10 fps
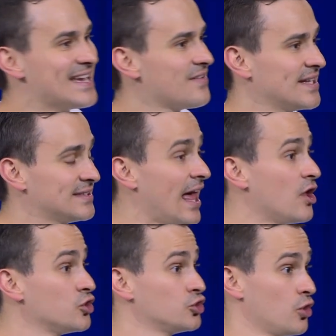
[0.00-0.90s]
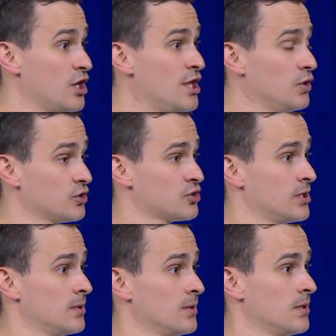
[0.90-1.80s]
quebrantados, dolidos,
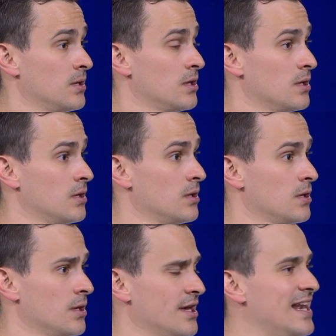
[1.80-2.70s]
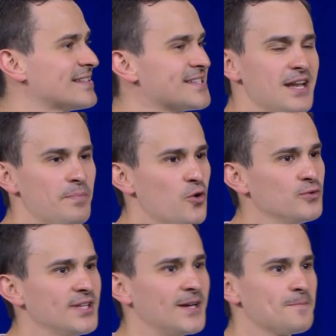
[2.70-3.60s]
y le haces la
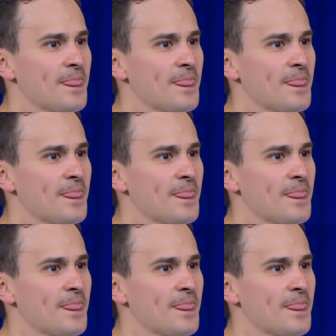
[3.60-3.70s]
pregunta,